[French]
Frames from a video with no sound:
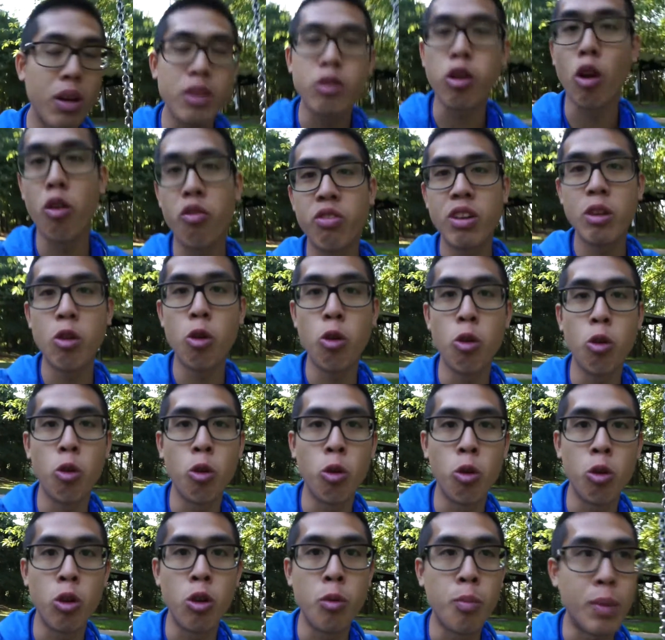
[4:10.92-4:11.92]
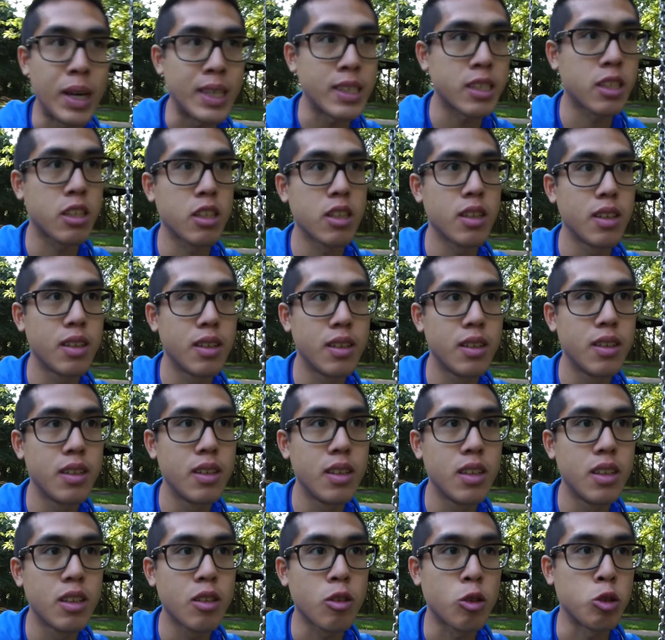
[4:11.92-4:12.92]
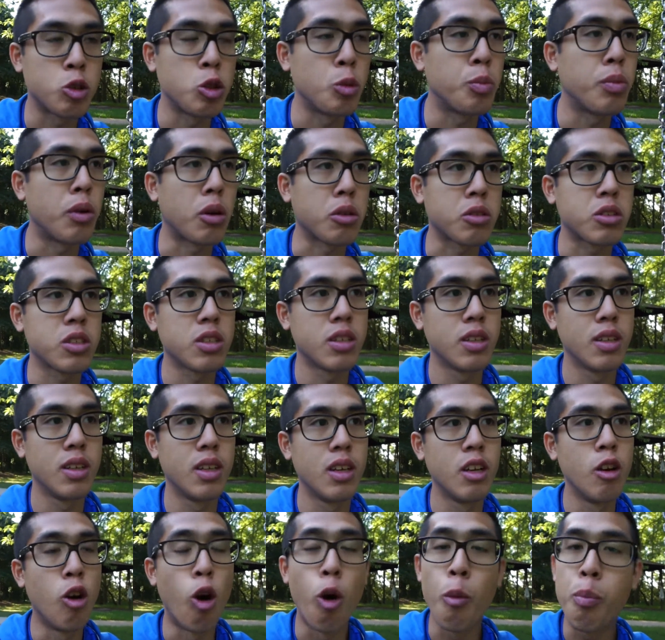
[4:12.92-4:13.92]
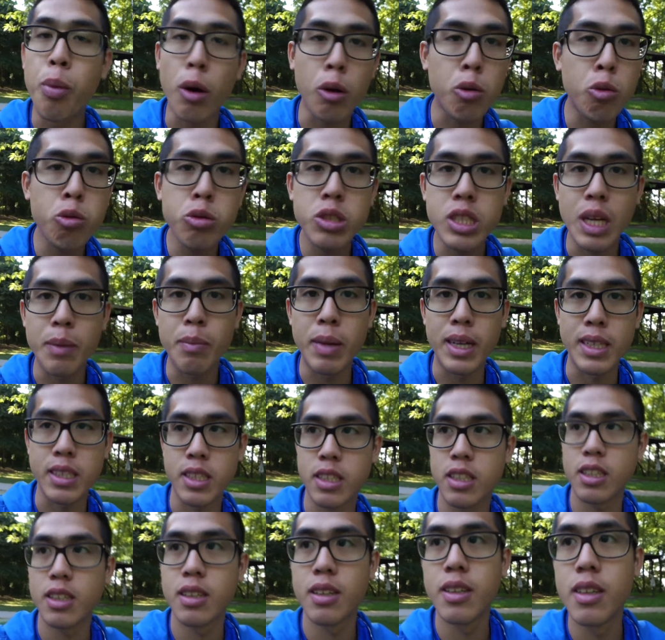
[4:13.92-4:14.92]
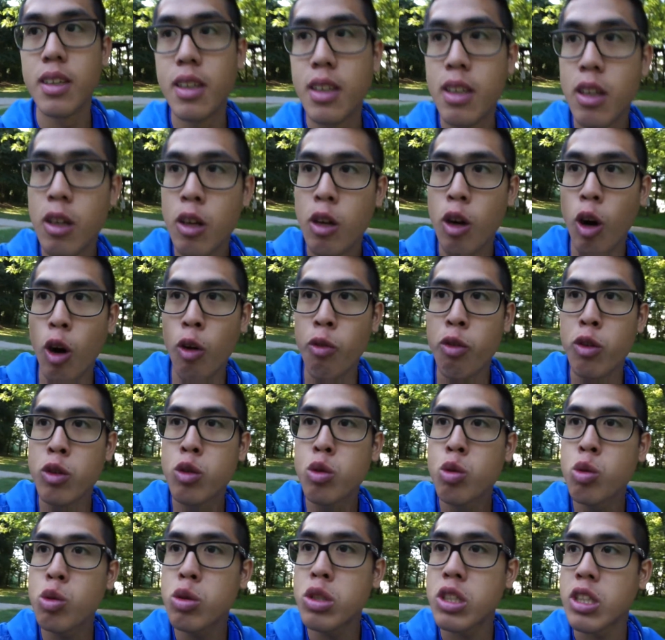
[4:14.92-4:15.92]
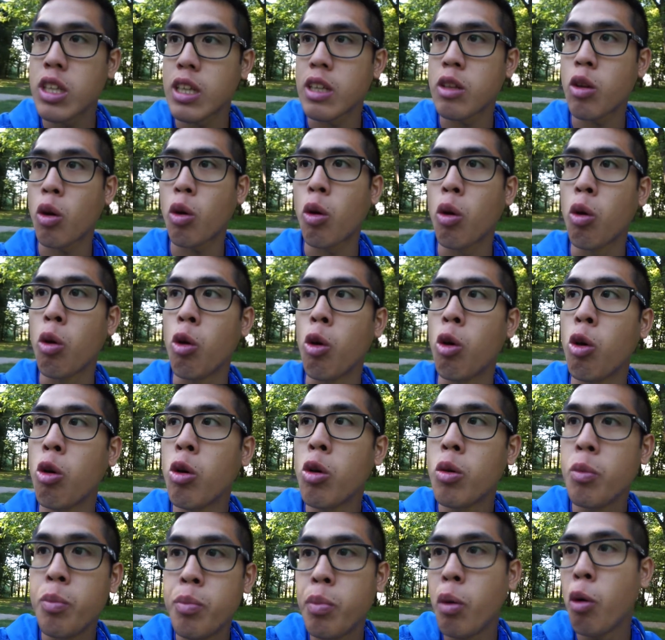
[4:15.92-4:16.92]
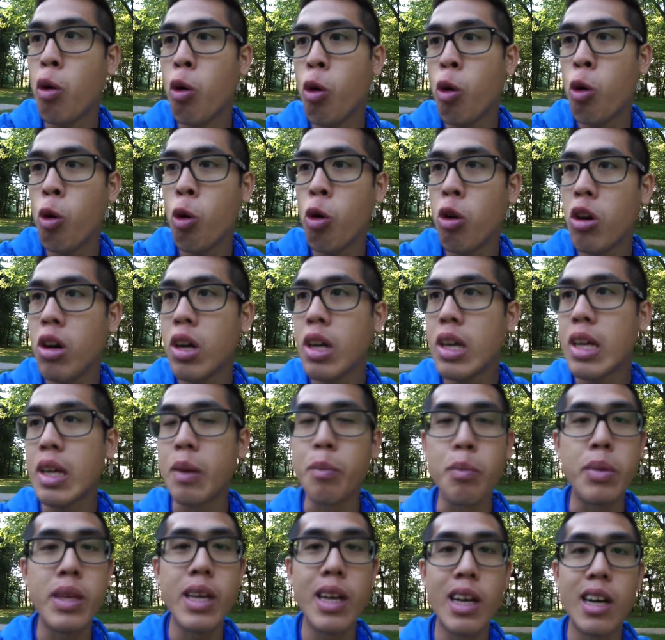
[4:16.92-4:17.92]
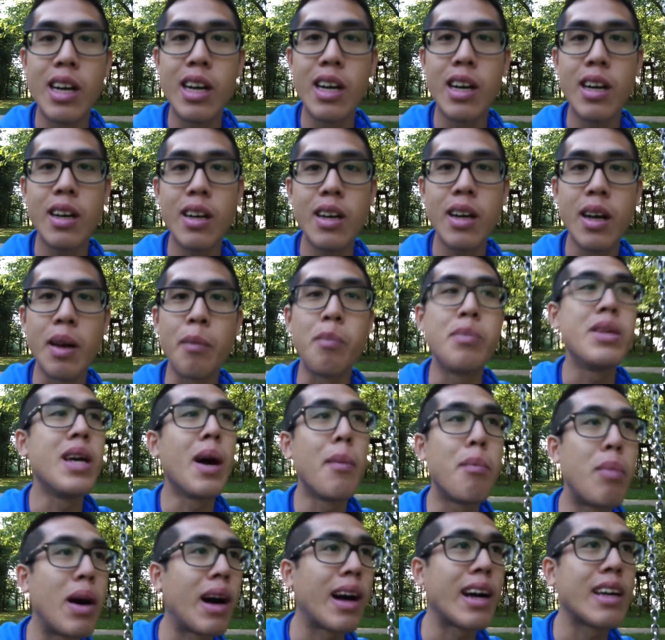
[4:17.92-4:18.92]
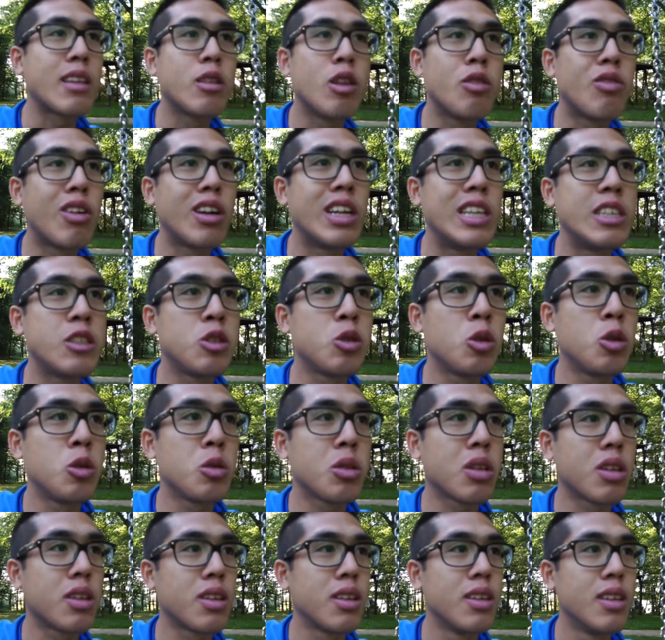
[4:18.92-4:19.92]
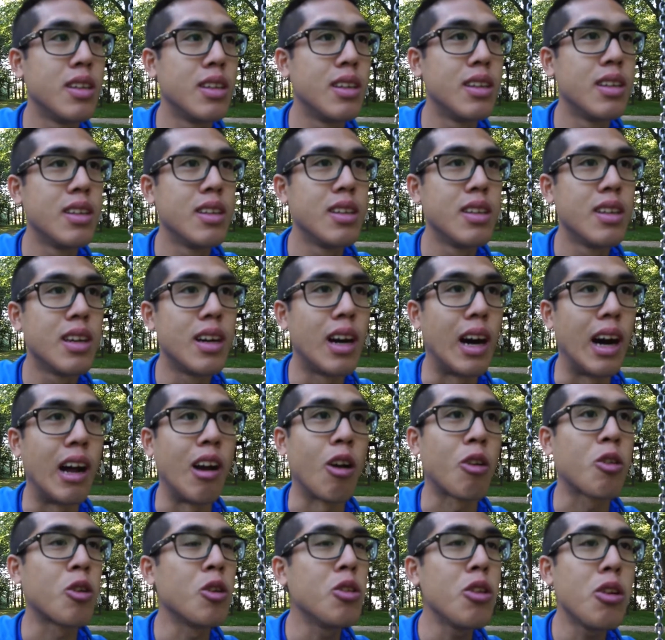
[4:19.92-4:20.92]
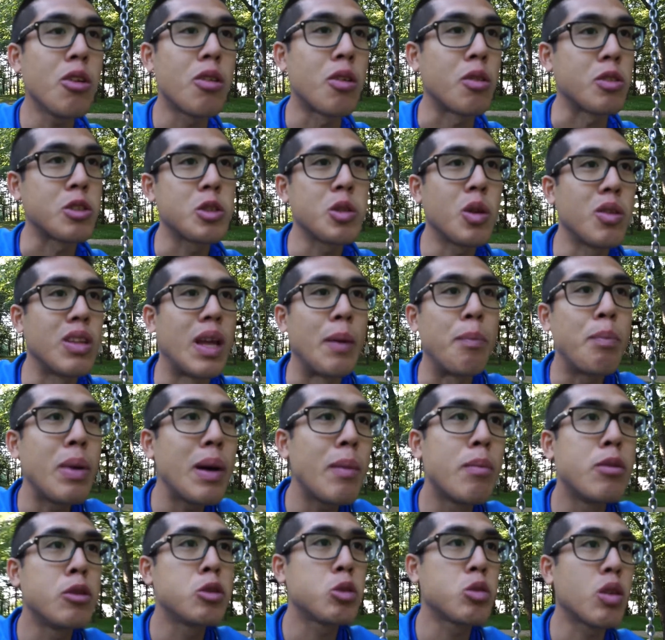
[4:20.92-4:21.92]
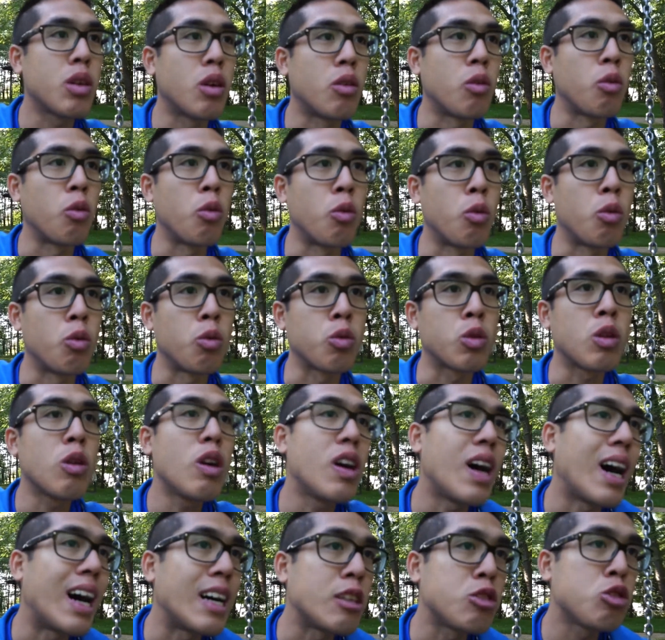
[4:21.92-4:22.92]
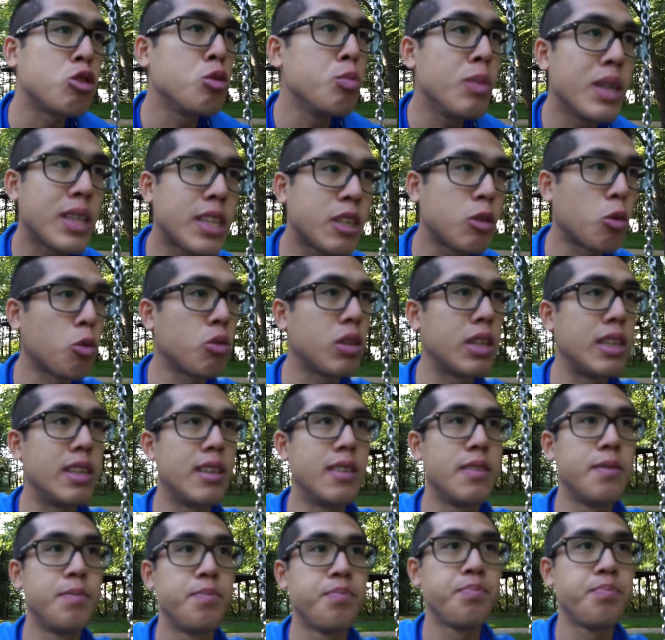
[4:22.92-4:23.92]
moi d'enlever le, le, masque que je porte. On porte tous un masque. On veut tous être euh, beau, bien, bien paraître devant les autres. Alors que non, tu vois, on n'a pas besoin, on doit assumer qui on est.